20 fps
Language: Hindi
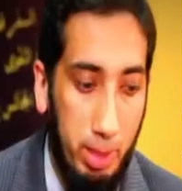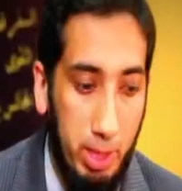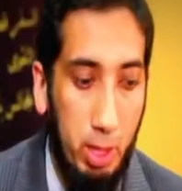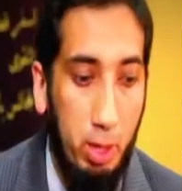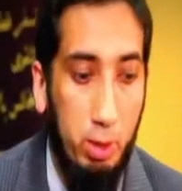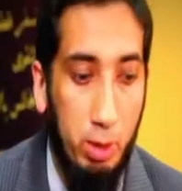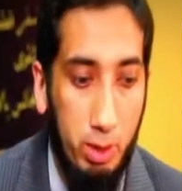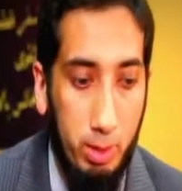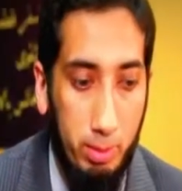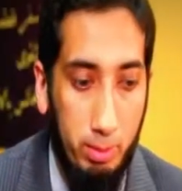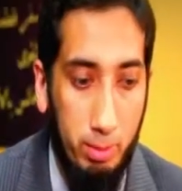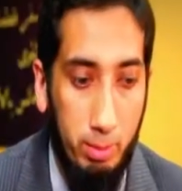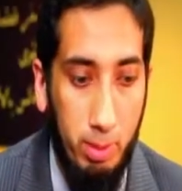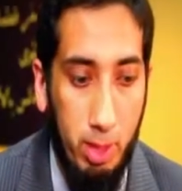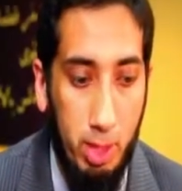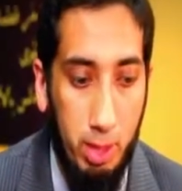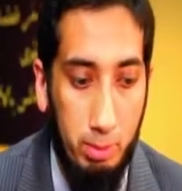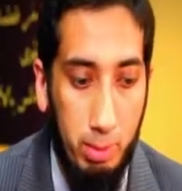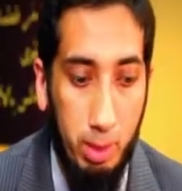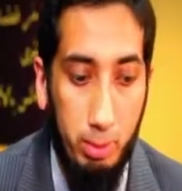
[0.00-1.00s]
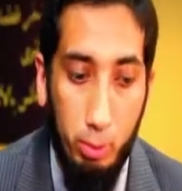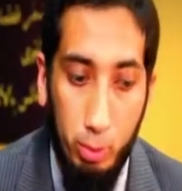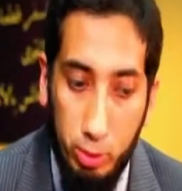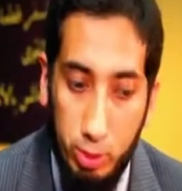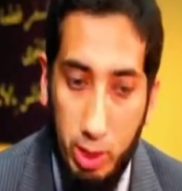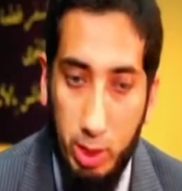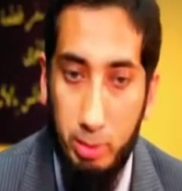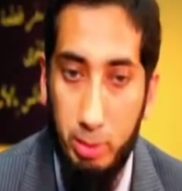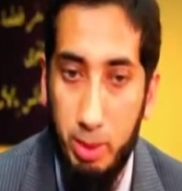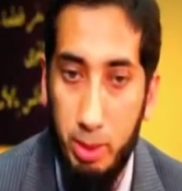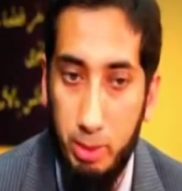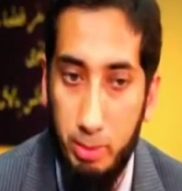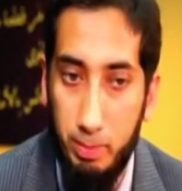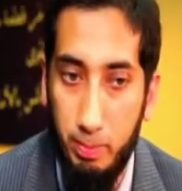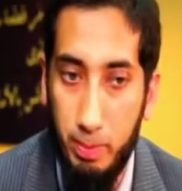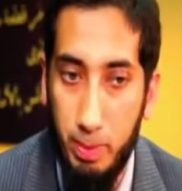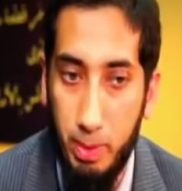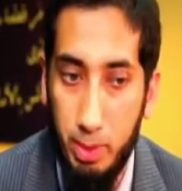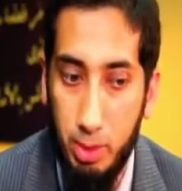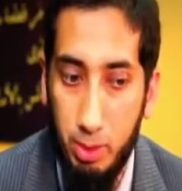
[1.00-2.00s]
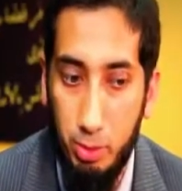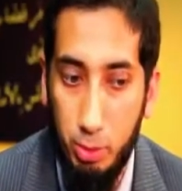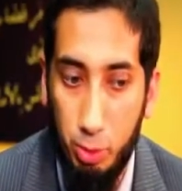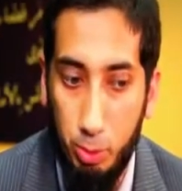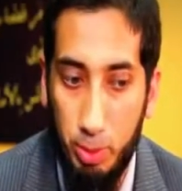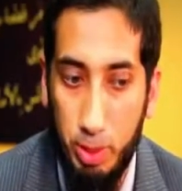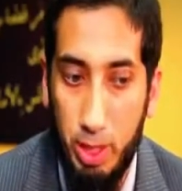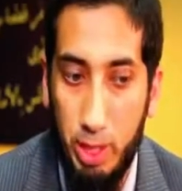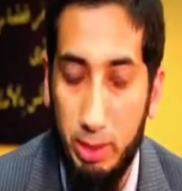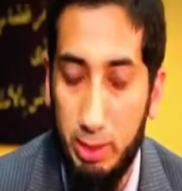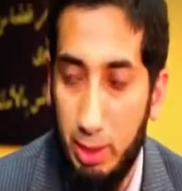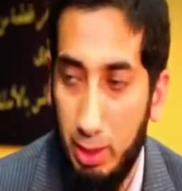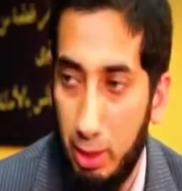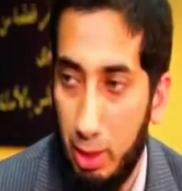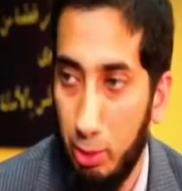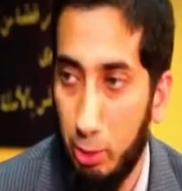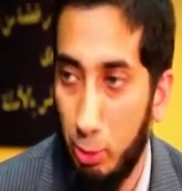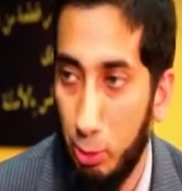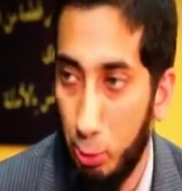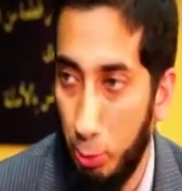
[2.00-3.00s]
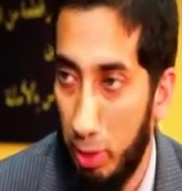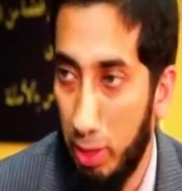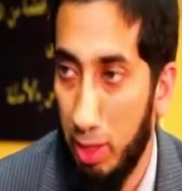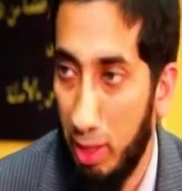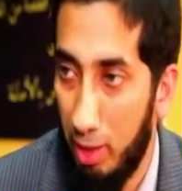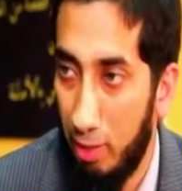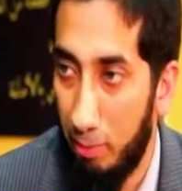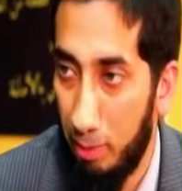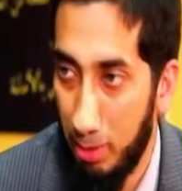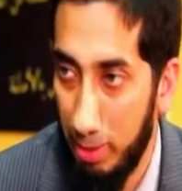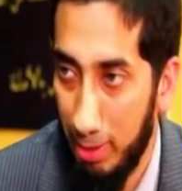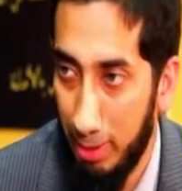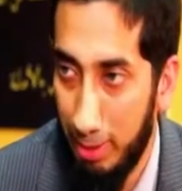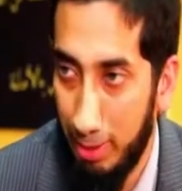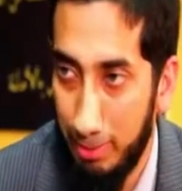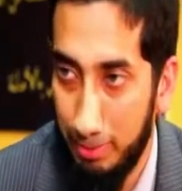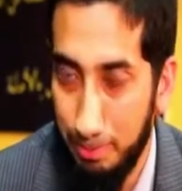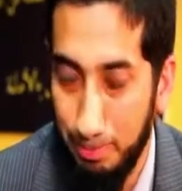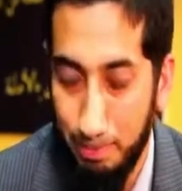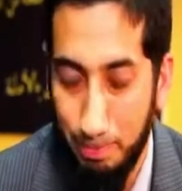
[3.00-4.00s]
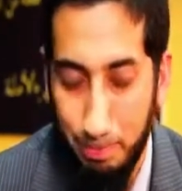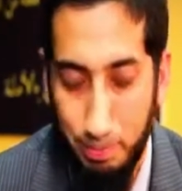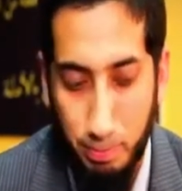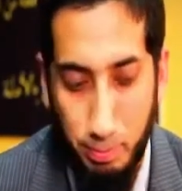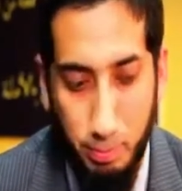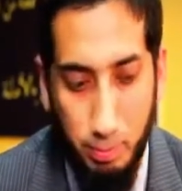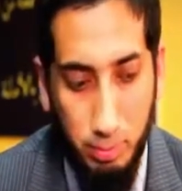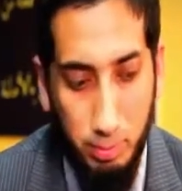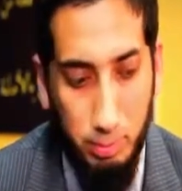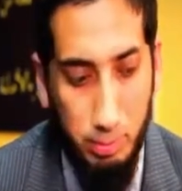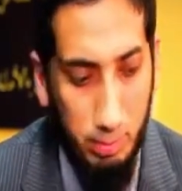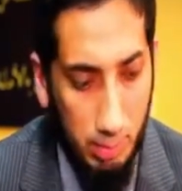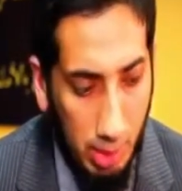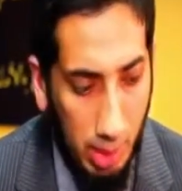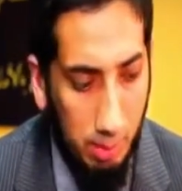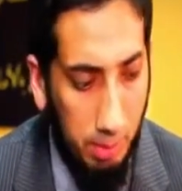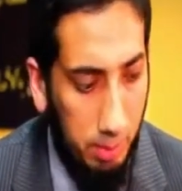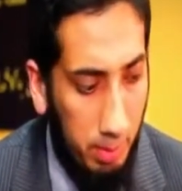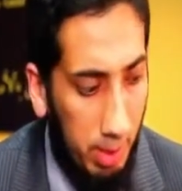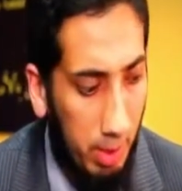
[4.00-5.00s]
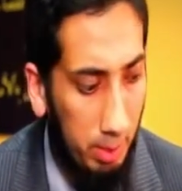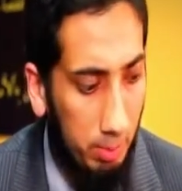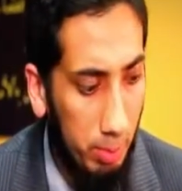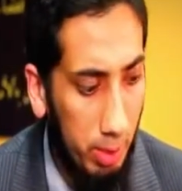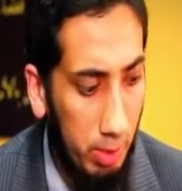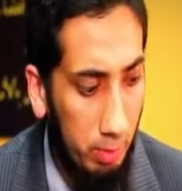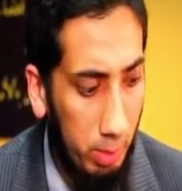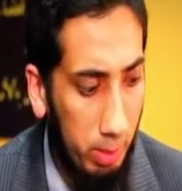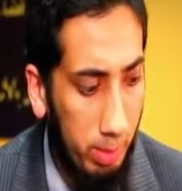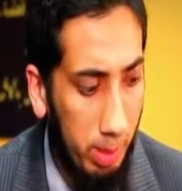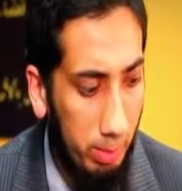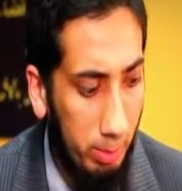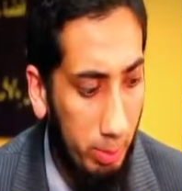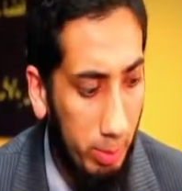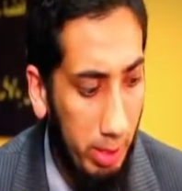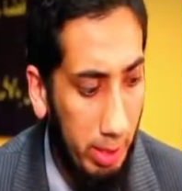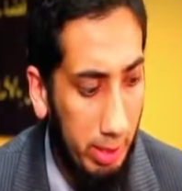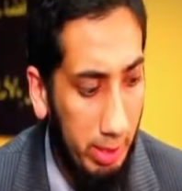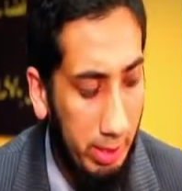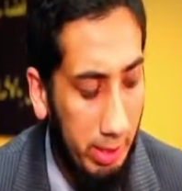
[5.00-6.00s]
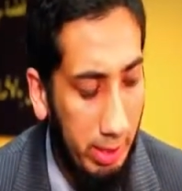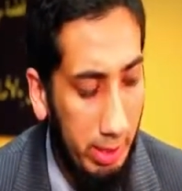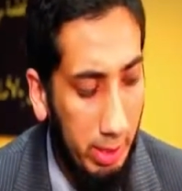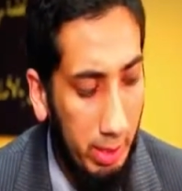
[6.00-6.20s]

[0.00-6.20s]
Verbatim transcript: मेरा आ, मामूल था मैं जो मैं रात की रात को सूर्य कहाँ पढ़ता था अभी भी अलहमदिल्ला वही मामूल है